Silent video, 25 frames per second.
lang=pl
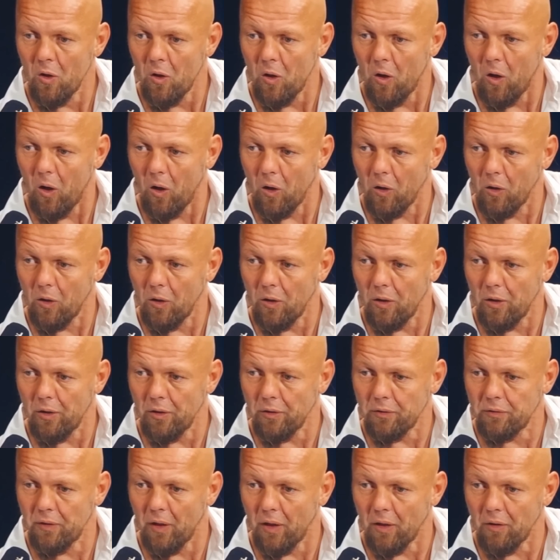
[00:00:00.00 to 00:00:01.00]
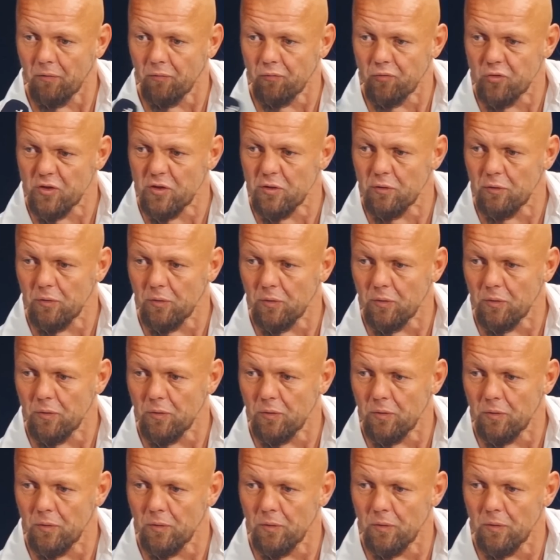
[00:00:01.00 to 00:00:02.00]
ale ten... Różnica w
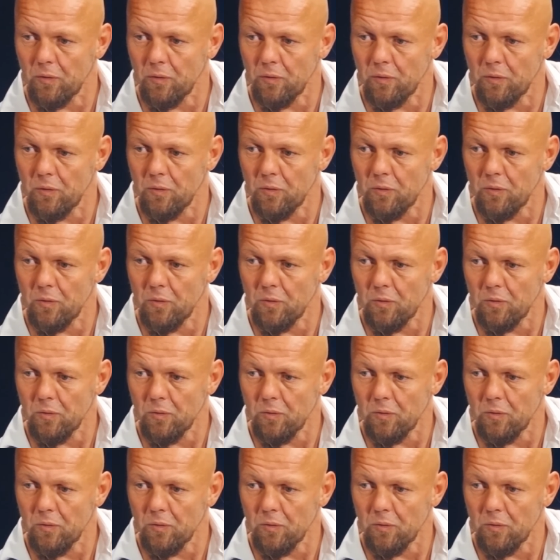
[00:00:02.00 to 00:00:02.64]
świadomości?